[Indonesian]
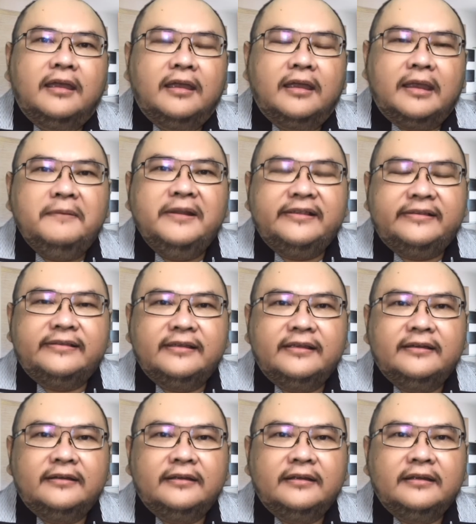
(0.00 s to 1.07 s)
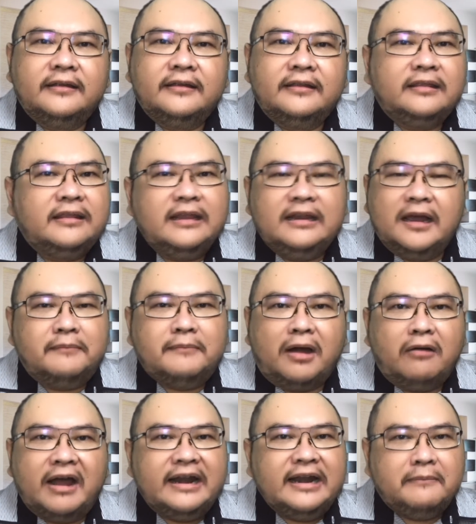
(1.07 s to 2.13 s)
Iblis tidak
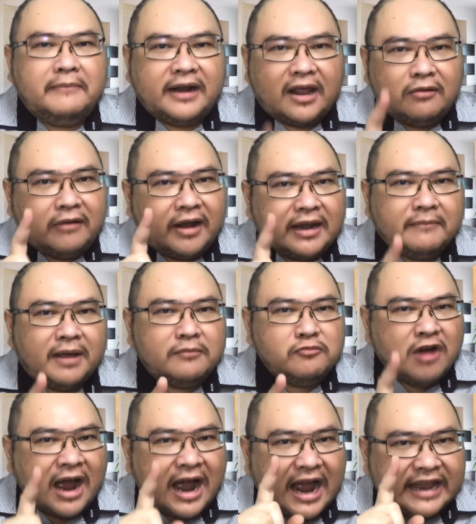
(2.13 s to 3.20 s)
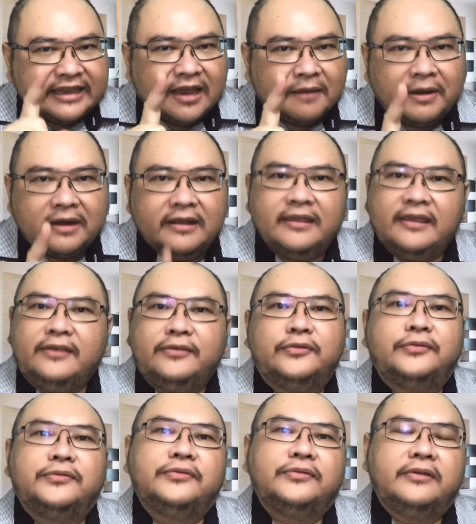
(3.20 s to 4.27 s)
mau Anda menaruhkan imanmu hanya pada
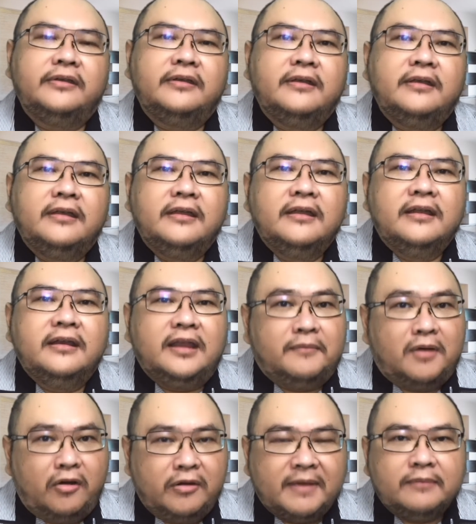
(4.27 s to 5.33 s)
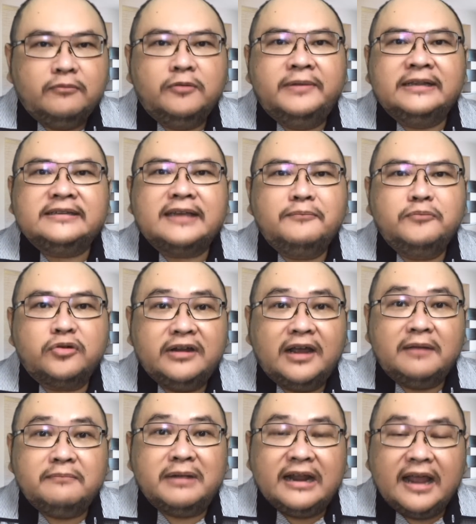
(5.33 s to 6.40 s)
Yesus. Dia mau imanmu bercampur
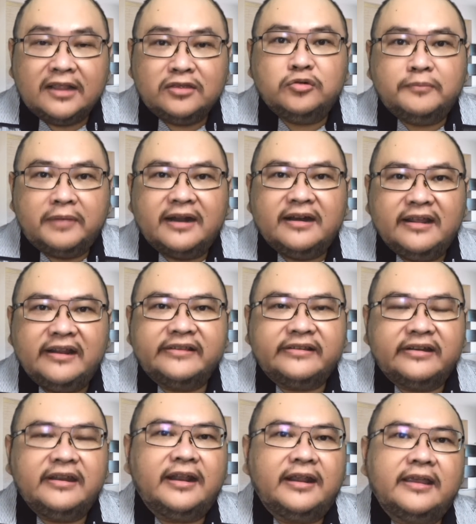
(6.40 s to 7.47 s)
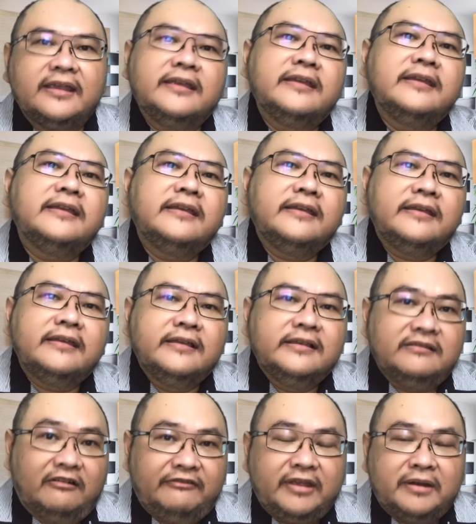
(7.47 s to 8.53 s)
dengan bergantung pada diri sendiri.
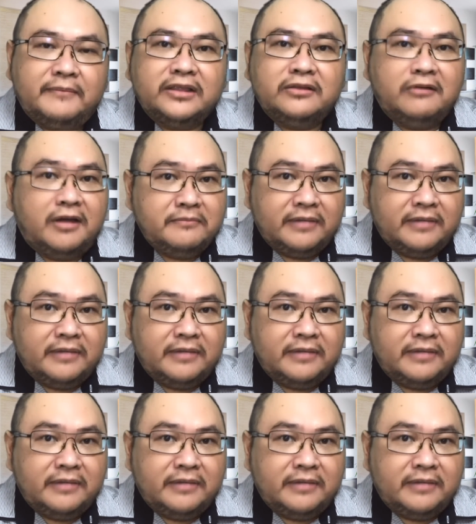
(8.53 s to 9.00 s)
Sebab firman Tuhan